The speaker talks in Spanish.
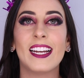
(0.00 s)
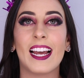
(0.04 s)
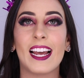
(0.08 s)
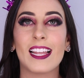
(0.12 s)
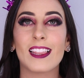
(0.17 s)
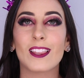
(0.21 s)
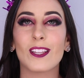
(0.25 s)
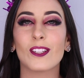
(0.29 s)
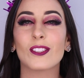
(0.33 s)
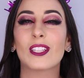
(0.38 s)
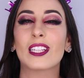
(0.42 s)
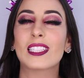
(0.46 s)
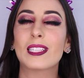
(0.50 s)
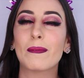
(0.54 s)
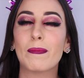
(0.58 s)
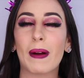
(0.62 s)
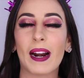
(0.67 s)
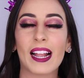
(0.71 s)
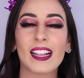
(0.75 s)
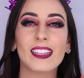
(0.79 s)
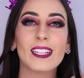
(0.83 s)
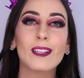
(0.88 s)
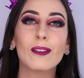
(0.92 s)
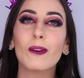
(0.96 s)
Entonces, si
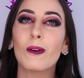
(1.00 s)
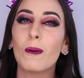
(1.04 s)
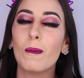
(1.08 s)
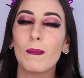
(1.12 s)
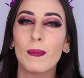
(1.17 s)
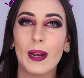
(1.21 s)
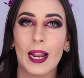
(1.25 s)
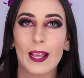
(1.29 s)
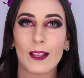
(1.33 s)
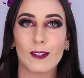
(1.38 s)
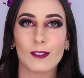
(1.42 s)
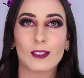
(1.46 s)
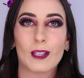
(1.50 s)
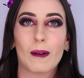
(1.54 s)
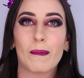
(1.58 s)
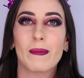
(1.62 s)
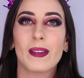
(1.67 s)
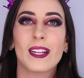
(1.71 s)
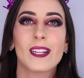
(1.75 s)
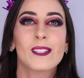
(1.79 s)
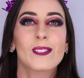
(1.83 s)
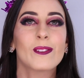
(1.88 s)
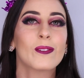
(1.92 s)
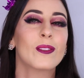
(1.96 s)
para ti tu cumpleaños
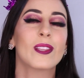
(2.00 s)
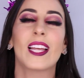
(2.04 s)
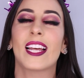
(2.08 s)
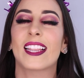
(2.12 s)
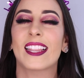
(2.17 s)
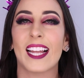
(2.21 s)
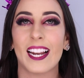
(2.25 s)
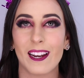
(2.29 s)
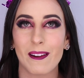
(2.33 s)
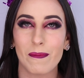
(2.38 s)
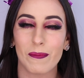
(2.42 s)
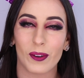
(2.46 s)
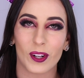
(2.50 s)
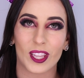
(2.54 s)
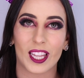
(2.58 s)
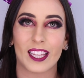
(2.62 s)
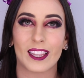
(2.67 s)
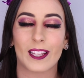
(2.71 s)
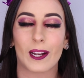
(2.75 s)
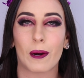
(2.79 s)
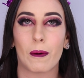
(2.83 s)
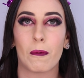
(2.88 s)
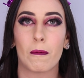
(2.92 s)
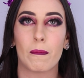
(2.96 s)
también es un día tan
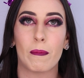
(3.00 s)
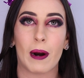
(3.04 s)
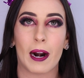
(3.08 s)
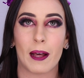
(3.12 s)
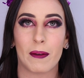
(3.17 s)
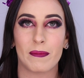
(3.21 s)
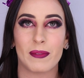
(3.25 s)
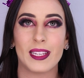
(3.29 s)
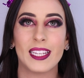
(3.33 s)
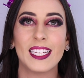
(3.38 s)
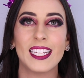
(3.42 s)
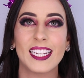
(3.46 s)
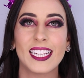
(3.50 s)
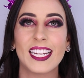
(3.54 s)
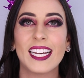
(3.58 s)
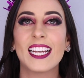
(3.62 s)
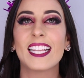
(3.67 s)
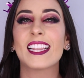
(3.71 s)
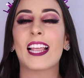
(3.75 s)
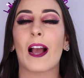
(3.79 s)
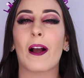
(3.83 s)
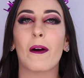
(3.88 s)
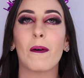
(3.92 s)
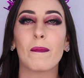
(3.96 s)
importante como para mí,
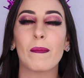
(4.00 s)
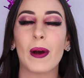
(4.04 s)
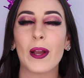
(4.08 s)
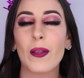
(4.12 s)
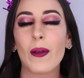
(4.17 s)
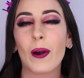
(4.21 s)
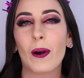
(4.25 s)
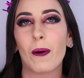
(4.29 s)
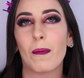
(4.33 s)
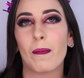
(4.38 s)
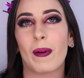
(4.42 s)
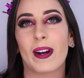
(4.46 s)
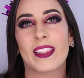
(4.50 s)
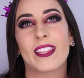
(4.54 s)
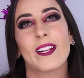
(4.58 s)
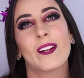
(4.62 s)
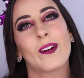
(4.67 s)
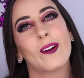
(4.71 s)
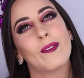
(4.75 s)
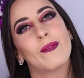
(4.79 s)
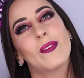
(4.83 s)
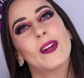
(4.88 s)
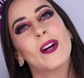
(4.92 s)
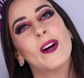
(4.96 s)
te acompaño a compartir
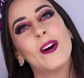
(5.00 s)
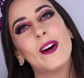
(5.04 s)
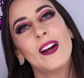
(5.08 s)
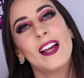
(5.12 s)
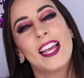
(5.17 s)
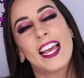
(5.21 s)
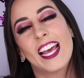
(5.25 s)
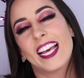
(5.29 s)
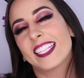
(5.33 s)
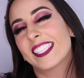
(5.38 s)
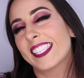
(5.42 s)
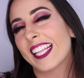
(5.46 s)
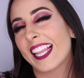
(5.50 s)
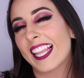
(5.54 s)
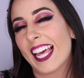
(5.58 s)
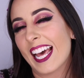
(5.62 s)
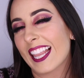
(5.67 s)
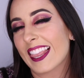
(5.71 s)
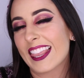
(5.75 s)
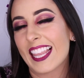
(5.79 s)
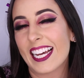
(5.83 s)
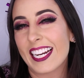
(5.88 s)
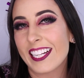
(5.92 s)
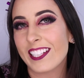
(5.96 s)
conmigo este
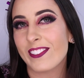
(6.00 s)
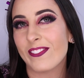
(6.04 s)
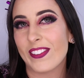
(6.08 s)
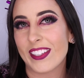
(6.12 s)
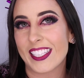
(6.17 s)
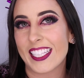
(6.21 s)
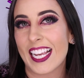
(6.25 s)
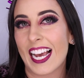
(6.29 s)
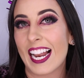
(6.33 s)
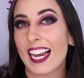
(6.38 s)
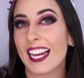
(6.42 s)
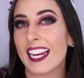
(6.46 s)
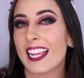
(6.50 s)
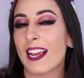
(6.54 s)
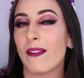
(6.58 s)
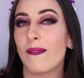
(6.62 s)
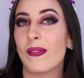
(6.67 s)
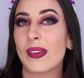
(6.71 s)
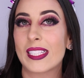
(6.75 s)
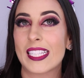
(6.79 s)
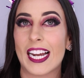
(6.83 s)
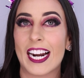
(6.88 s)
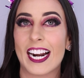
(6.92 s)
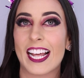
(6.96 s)
día tan especial y a
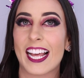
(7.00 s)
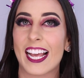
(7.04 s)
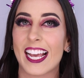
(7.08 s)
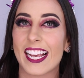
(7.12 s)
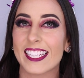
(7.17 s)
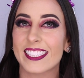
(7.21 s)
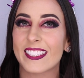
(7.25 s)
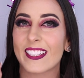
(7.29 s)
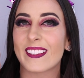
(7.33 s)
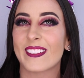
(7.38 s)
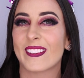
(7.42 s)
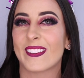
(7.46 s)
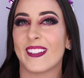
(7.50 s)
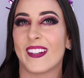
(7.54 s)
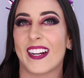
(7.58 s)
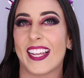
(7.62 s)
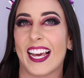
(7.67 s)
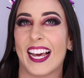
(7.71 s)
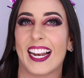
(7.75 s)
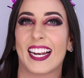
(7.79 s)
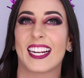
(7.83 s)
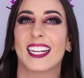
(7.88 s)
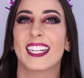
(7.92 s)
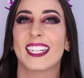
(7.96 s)
empezar este
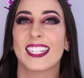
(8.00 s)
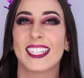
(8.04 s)
tutorial.